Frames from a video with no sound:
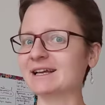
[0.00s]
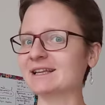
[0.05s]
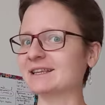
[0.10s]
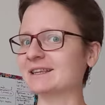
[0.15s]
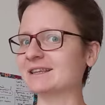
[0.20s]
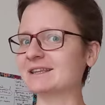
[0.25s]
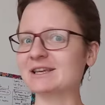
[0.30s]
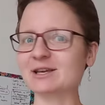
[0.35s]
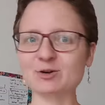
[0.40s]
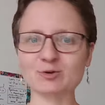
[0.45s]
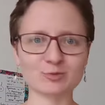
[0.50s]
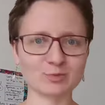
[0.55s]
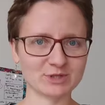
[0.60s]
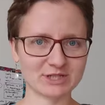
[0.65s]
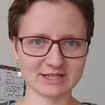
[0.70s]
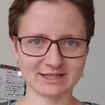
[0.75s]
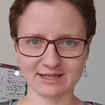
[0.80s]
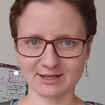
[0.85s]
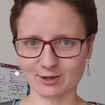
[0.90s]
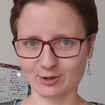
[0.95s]
Nie
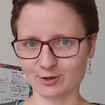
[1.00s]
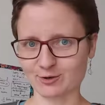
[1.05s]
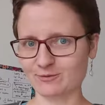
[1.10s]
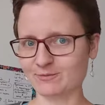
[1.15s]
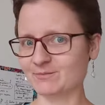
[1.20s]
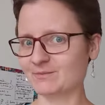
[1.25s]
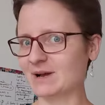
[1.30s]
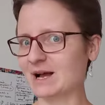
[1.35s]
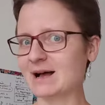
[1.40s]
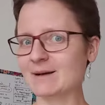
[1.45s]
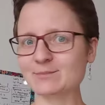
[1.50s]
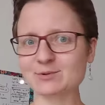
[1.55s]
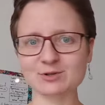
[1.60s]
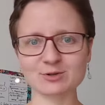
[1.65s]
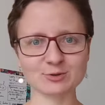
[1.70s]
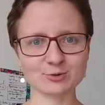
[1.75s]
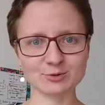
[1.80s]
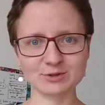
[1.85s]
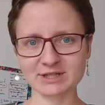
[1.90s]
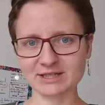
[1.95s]
róbcie tego,
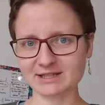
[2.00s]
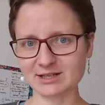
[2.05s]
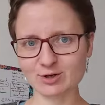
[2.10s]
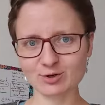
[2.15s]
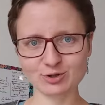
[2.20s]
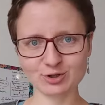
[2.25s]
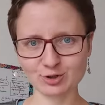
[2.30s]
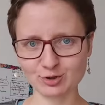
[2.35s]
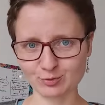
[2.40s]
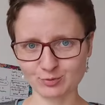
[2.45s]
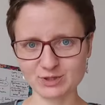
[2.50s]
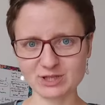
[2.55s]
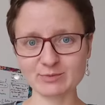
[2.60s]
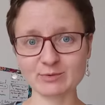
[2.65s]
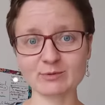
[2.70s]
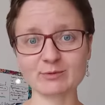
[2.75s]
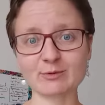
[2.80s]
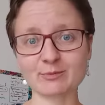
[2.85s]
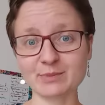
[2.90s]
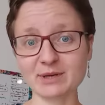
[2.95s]
absolutnie tego nie róbcie,
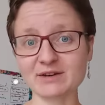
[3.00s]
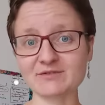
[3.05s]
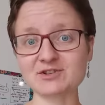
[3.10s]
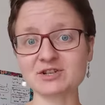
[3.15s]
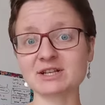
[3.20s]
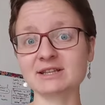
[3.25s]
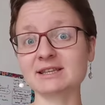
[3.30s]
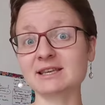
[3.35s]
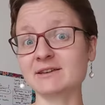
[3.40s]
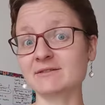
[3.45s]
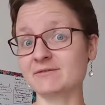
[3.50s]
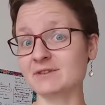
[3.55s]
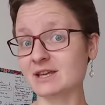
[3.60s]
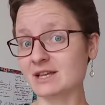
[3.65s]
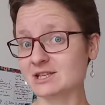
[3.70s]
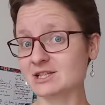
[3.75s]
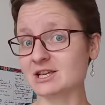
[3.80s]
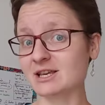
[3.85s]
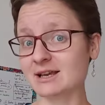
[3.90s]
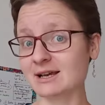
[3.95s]
bo po pierwsze nie
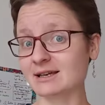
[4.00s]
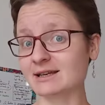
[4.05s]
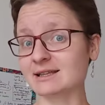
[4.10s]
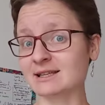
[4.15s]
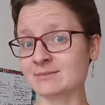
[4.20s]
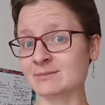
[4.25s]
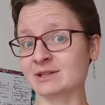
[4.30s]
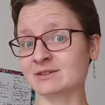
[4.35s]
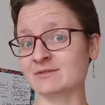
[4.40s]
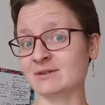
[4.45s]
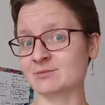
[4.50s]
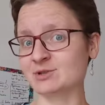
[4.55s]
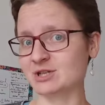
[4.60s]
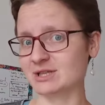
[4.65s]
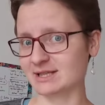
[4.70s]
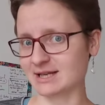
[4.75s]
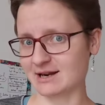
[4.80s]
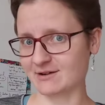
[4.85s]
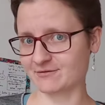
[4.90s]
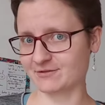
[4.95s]
wiecie, jaki temat Wam
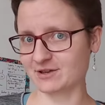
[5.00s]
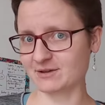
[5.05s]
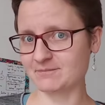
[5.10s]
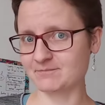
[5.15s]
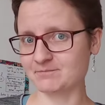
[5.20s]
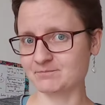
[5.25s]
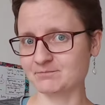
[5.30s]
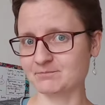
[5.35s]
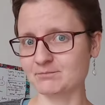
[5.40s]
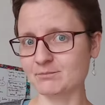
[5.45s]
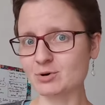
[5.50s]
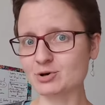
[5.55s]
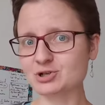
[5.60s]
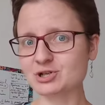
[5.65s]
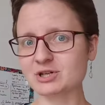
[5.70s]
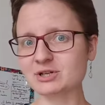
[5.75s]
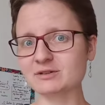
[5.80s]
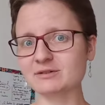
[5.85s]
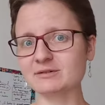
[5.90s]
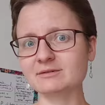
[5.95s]
się trafi.
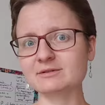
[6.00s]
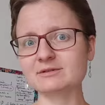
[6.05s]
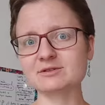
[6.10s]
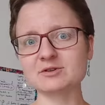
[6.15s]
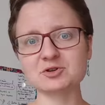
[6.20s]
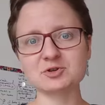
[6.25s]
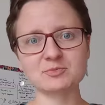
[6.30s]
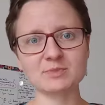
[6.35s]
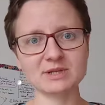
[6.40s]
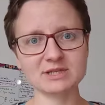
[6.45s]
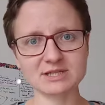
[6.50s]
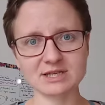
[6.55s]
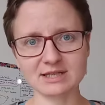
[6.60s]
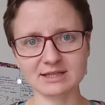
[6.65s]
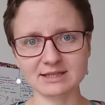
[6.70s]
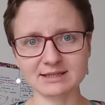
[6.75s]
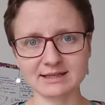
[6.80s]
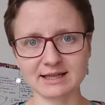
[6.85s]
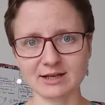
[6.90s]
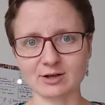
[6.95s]
Może coś będzie
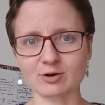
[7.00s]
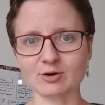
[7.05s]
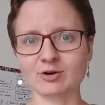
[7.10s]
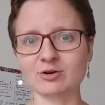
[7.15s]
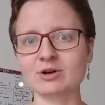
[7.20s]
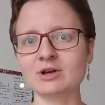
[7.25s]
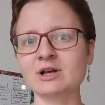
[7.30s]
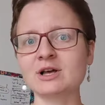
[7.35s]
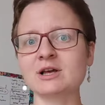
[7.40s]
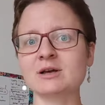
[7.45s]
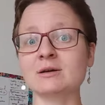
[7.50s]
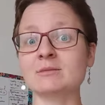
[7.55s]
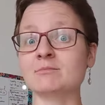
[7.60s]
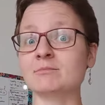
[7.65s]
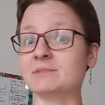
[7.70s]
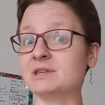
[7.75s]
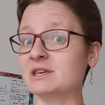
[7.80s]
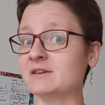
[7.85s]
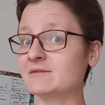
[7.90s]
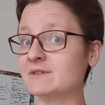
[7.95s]
innego.
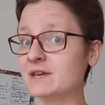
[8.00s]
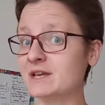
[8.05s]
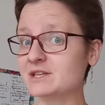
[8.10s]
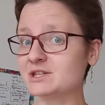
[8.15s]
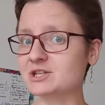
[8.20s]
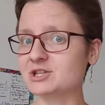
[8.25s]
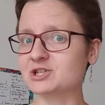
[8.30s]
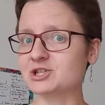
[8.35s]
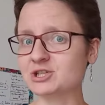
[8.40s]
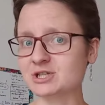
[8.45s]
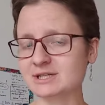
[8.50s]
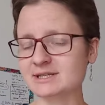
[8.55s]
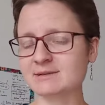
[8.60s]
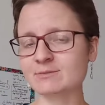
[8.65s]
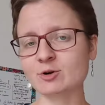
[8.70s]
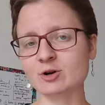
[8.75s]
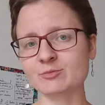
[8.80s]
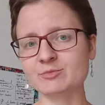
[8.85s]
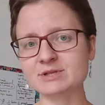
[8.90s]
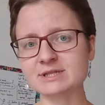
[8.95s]
Nie wiecie, czy
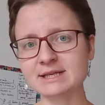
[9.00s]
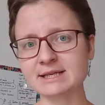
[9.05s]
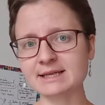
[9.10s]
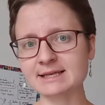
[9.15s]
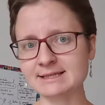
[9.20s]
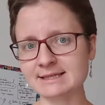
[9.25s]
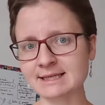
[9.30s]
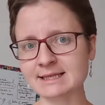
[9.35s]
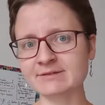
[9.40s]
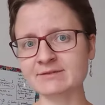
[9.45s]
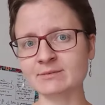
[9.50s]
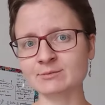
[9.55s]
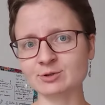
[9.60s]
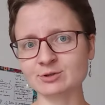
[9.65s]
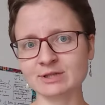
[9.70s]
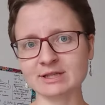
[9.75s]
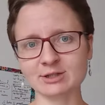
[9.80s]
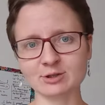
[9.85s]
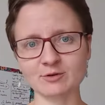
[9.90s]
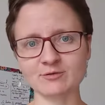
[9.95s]
czasem komisja nie zada Wam
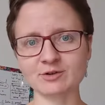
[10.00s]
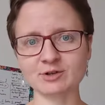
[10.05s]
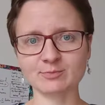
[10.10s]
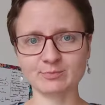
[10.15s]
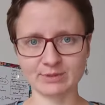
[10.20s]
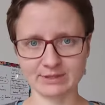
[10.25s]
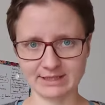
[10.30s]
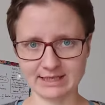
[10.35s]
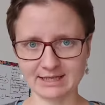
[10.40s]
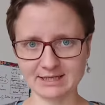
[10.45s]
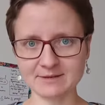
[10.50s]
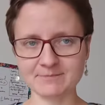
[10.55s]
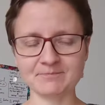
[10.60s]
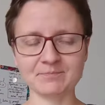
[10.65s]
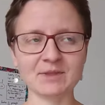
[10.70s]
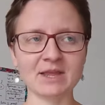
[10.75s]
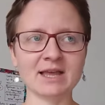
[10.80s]
dodatkowych pytań.